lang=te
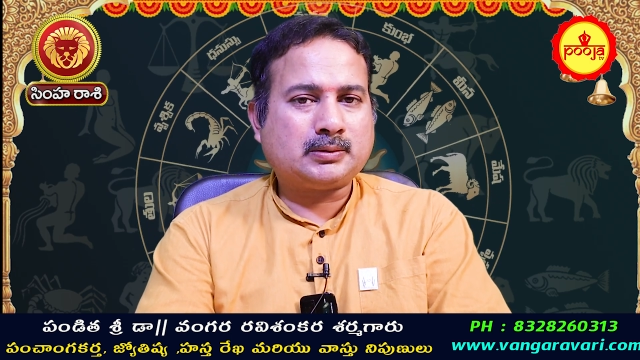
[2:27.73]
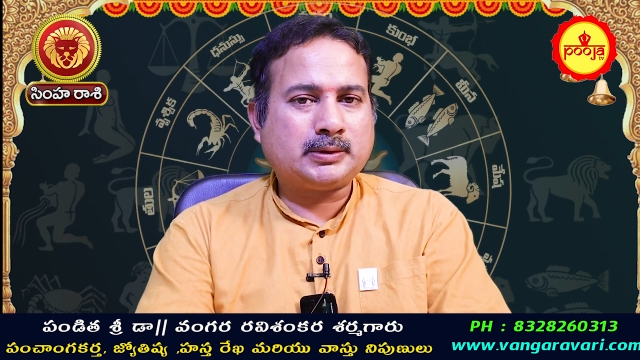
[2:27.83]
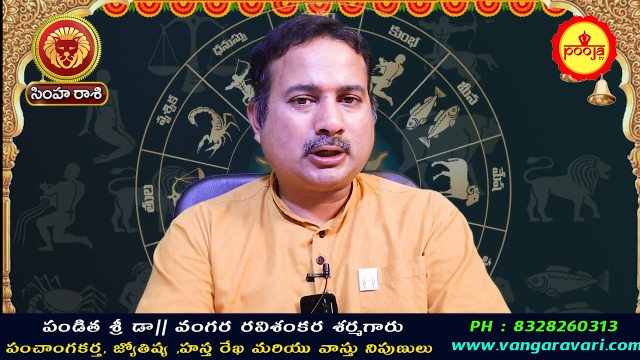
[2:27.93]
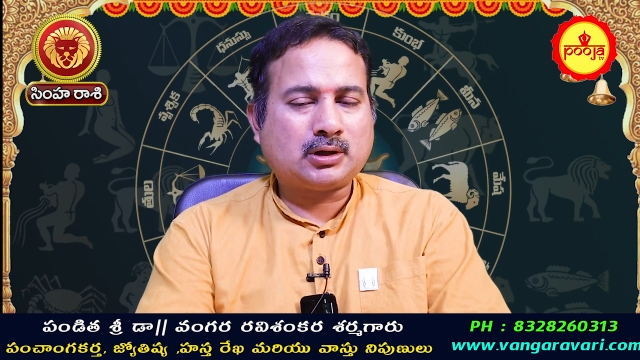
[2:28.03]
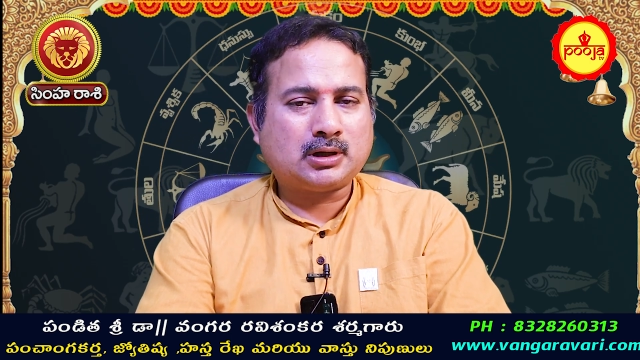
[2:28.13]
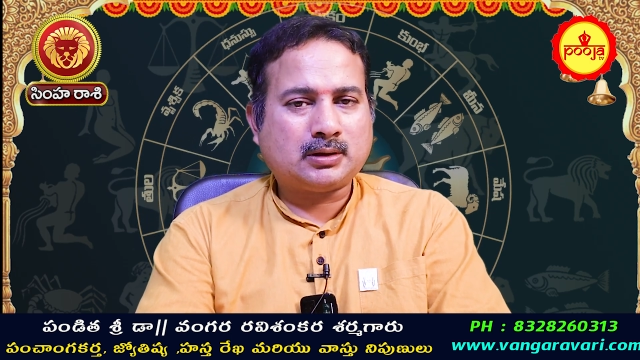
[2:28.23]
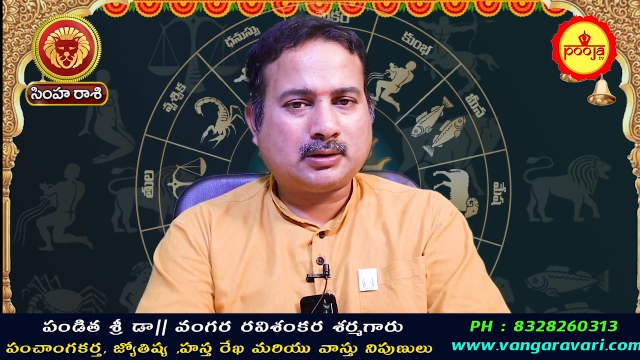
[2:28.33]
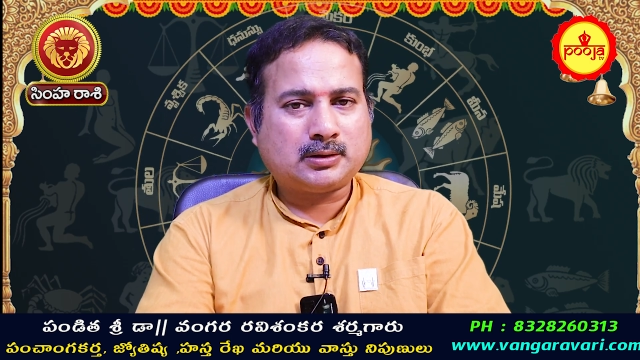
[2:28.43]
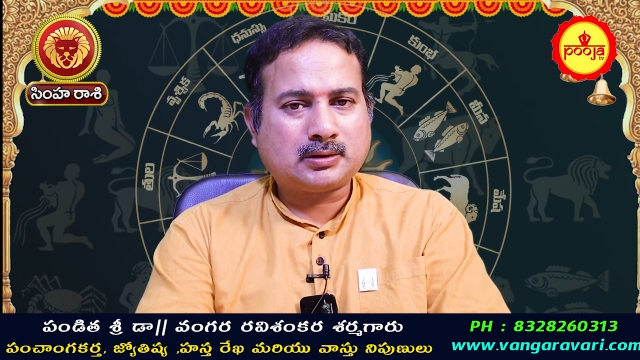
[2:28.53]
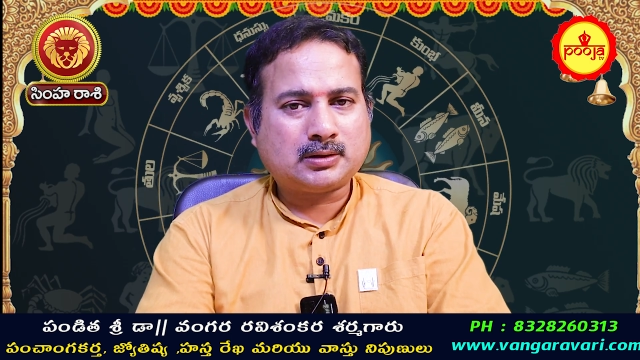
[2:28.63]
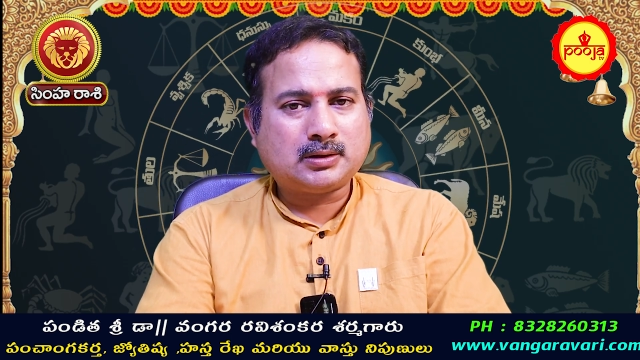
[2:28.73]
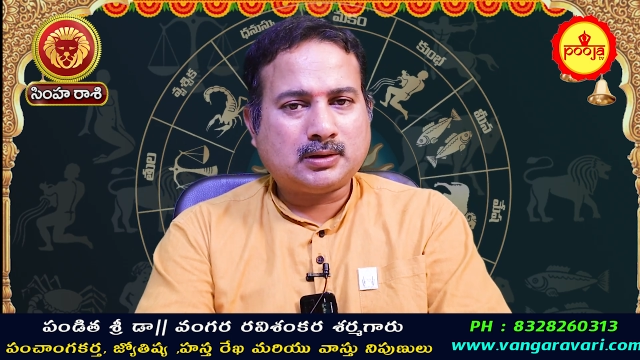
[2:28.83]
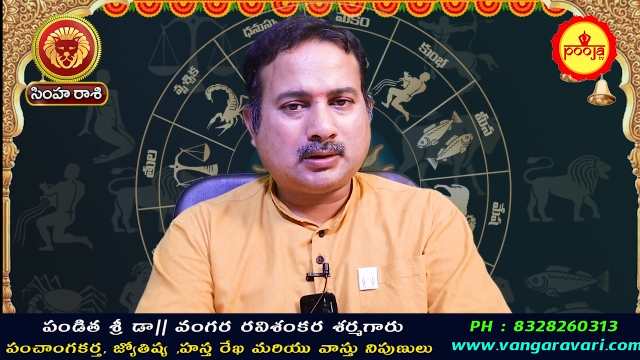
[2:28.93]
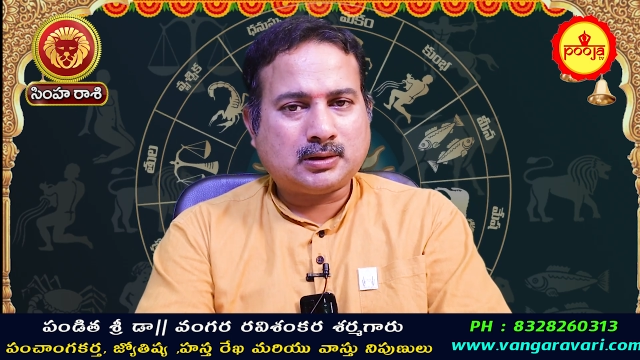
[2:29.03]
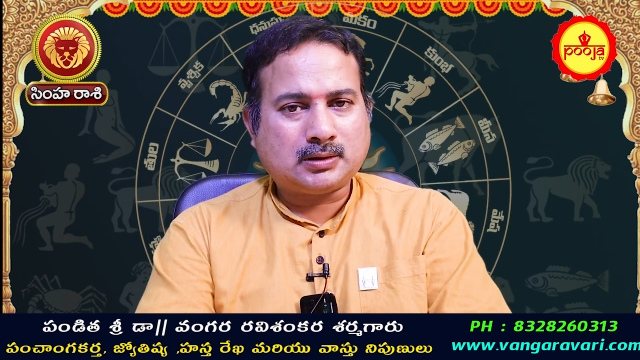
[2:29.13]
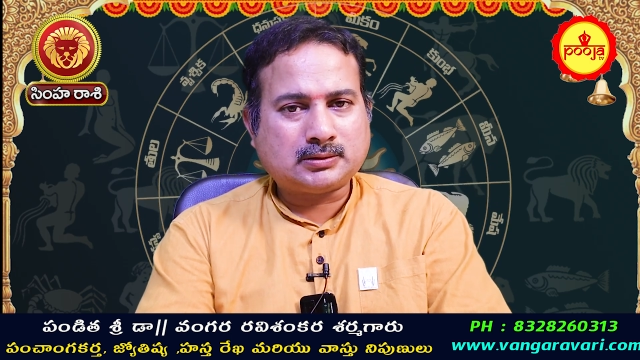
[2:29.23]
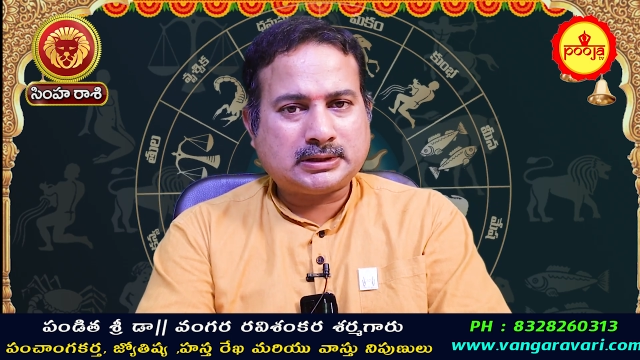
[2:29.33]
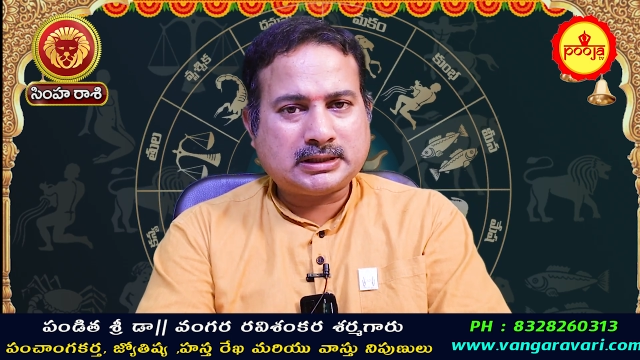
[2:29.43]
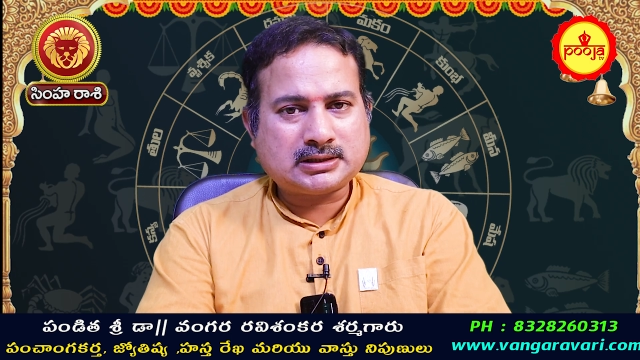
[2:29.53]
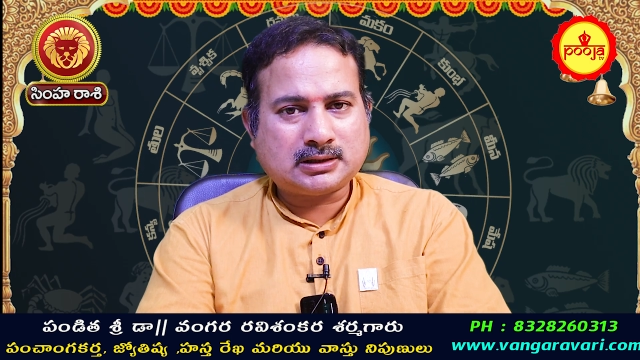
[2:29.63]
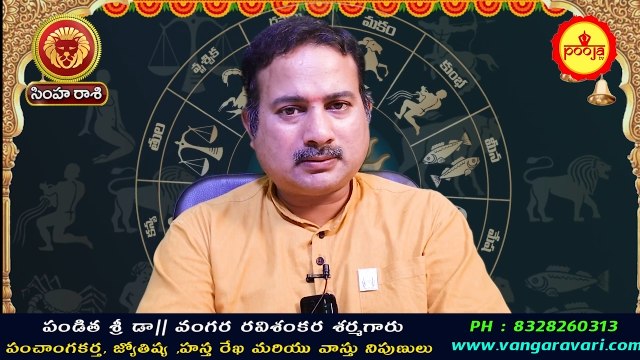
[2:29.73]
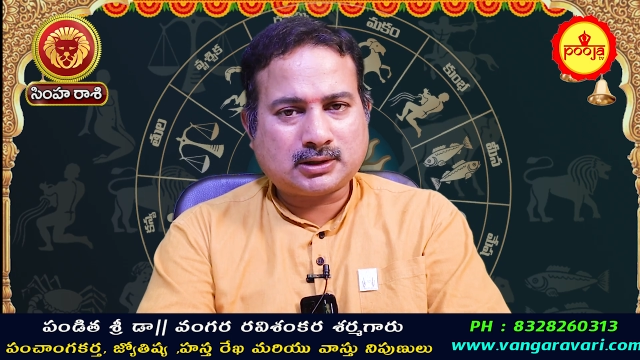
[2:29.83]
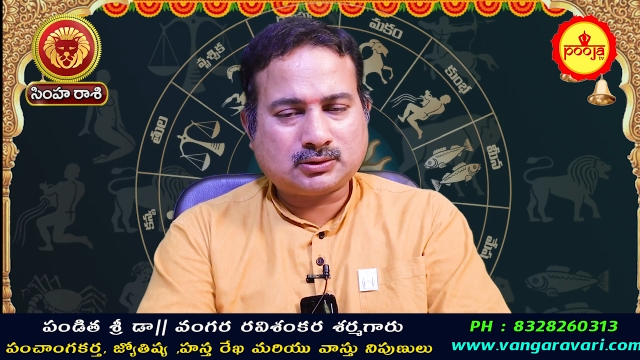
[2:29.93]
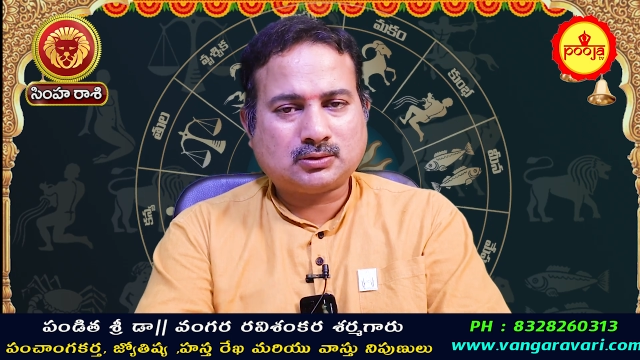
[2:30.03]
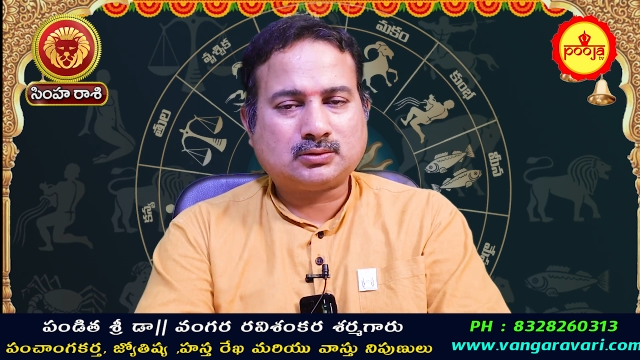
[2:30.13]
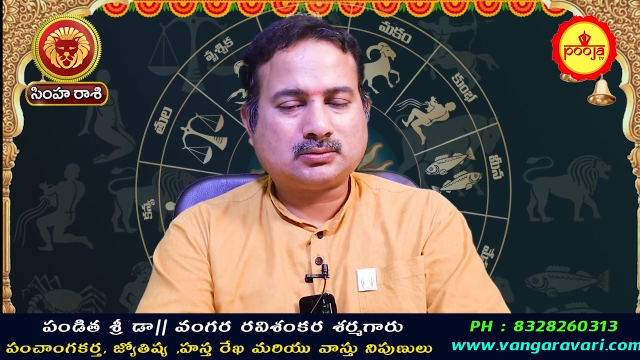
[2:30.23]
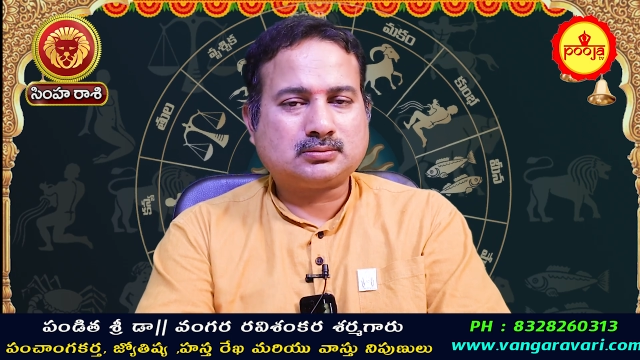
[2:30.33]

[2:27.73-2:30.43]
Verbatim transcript: నీ యొక్క తెలిసిన వారితో